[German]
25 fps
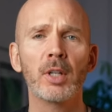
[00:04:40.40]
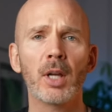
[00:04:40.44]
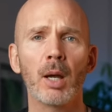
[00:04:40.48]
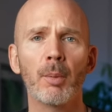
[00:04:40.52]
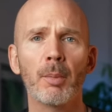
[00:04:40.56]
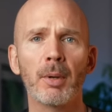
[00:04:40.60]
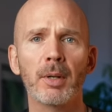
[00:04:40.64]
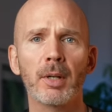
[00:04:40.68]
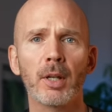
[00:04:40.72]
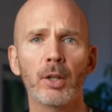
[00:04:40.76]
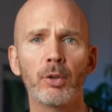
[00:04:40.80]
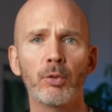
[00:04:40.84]
kann
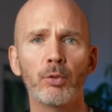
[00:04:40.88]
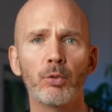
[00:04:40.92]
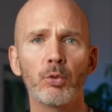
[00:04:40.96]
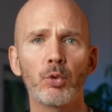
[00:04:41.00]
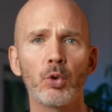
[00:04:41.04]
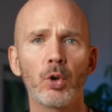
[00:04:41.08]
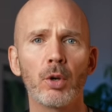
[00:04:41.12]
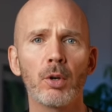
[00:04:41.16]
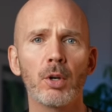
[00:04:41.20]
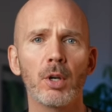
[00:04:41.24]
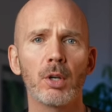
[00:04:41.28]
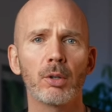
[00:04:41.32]
man das
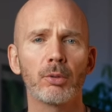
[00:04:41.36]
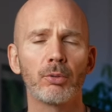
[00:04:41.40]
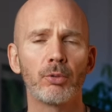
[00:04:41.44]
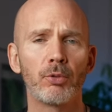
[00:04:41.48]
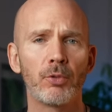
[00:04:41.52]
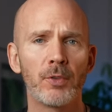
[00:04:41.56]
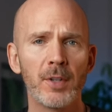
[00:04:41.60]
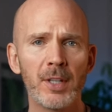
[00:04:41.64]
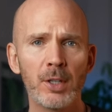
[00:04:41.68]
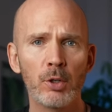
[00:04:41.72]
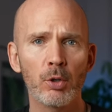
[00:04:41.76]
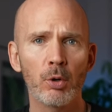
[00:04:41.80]
für
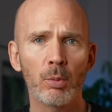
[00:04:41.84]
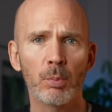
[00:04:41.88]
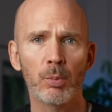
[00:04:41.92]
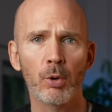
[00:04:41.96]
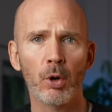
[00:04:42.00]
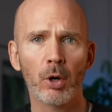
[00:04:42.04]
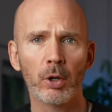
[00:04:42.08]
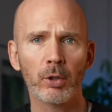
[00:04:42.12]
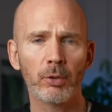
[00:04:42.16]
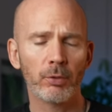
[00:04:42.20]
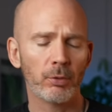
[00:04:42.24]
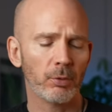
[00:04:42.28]

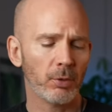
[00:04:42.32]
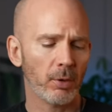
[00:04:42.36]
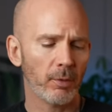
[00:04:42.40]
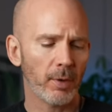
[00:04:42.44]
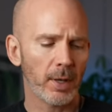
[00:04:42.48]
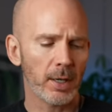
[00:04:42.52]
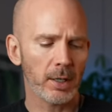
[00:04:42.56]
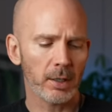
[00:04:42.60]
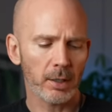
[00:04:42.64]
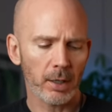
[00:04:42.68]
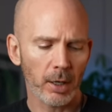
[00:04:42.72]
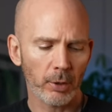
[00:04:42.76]
Videoblogs
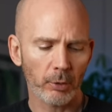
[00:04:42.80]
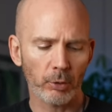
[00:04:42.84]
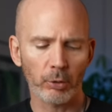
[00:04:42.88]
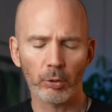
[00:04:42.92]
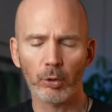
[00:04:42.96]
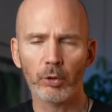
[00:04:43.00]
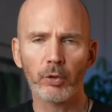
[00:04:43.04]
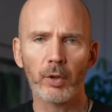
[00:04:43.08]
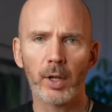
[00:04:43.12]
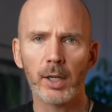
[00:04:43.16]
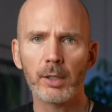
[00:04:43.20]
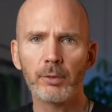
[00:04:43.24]
verwenden, also so
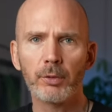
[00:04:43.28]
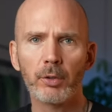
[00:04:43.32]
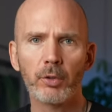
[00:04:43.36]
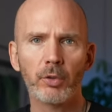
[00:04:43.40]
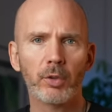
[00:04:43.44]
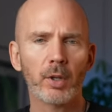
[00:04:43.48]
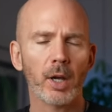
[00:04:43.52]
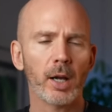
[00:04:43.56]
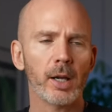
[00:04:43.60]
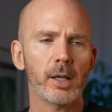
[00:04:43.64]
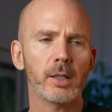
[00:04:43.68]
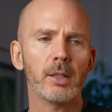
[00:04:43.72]

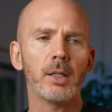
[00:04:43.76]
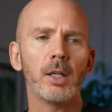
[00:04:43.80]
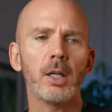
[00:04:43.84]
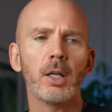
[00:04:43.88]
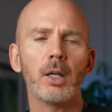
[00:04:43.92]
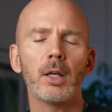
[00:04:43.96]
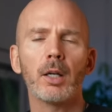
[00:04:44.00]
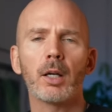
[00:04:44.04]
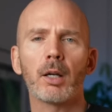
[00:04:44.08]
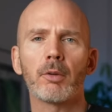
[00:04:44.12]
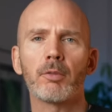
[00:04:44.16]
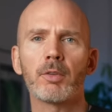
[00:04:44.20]
Selfie-Style.
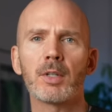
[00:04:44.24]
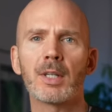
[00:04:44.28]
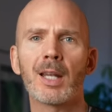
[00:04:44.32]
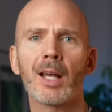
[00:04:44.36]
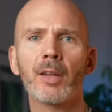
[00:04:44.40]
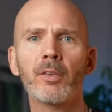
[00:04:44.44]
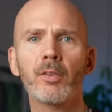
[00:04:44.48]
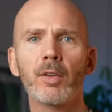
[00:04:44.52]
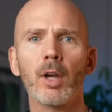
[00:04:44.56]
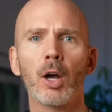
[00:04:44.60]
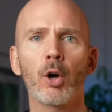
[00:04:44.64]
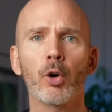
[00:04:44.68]
Äh, wie
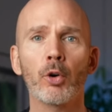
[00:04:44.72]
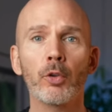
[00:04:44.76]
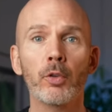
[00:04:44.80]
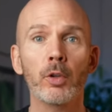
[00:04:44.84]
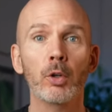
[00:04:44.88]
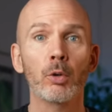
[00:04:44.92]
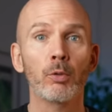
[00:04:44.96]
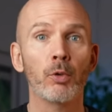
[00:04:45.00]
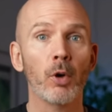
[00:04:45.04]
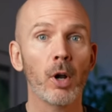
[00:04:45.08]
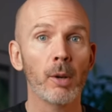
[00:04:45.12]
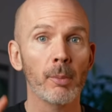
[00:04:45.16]
das aussieht
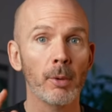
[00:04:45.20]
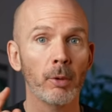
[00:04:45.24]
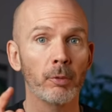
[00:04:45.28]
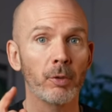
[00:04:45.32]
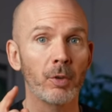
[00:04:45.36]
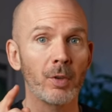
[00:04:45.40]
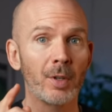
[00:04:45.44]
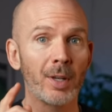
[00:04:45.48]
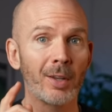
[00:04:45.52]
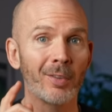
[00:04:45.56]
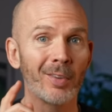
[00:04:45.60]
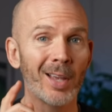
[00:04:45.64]
und vor allem auch, wie
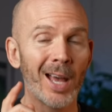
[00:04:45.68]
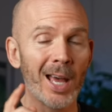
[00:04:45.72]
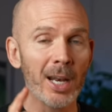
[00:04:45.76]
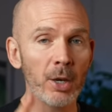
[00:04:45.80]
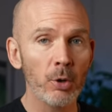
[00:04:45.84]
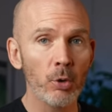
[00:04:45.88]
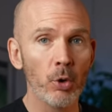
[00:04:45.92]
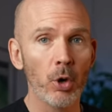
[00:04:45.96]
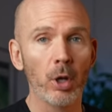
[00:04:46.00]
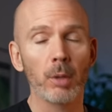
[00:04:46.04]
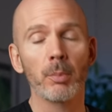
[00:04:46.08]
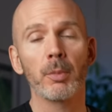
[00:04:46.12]
sich das
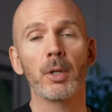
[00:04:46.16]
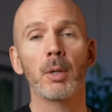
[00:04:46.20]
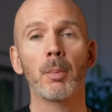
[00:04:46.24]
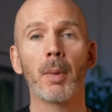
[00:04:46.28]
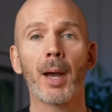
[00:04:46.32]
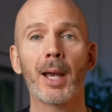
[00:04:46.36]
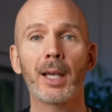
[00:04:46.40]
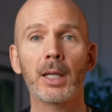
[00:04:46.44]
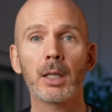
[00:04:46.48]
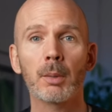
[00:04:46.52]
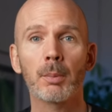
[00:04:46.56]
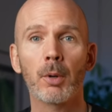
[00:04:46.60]
anhört mit dem
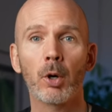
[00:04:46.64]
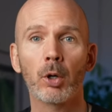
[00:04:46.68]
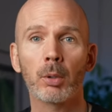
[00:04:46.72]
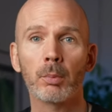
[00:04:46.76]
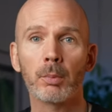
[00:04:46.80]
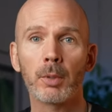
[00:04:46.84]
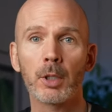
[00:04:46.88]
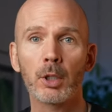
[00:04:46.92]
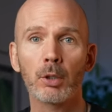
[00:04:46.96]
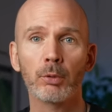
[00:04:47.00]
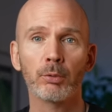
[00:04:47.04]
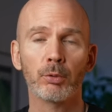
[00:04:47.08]
eingebauten
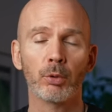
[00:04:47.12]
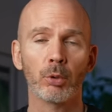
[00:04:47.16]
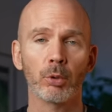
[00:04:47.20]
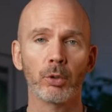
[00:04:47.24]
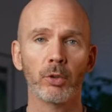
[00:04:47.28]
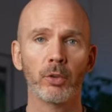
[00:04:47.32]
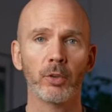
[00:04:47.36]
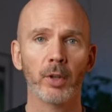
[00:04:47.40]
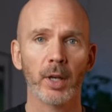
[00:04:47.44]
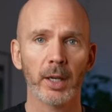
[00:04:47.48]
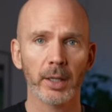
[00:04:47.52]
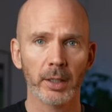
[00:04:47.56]
Mikrofon,
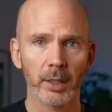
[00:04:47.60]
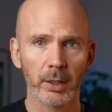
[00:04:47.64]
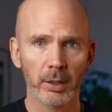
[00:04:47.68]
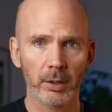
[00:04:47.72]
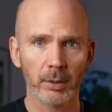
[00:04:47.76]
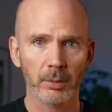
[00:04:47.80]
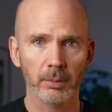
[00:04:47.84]
zeige ich.